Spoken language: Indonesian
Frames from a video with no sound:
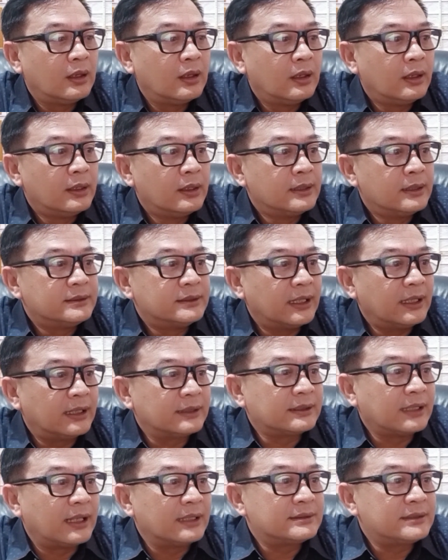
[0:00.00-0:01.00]

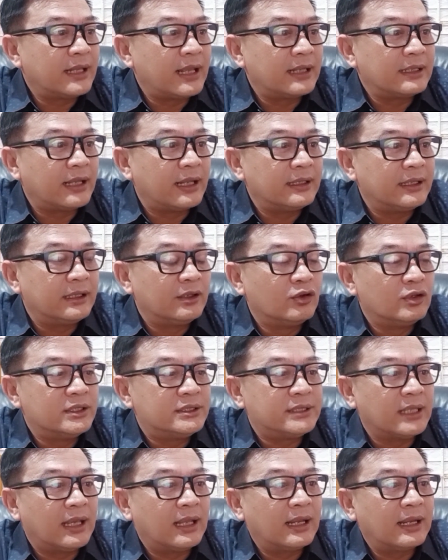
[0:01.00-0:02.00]
Jakarta, CNN
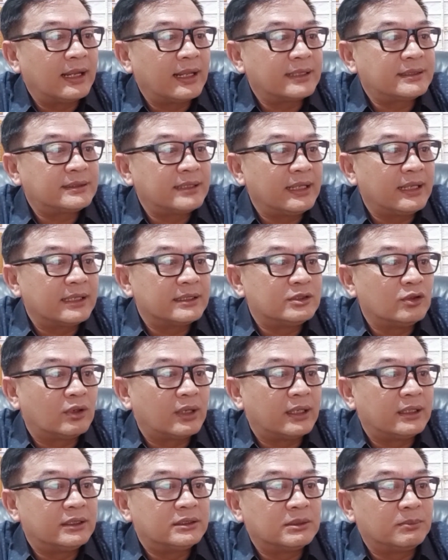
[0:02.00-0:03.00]
Indonesia. Lesti Kejora
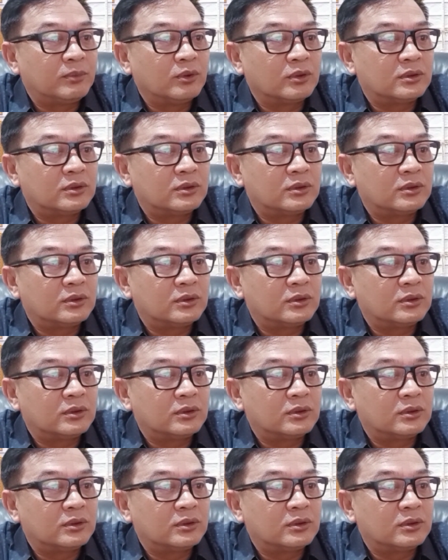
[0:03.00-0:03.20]
disebut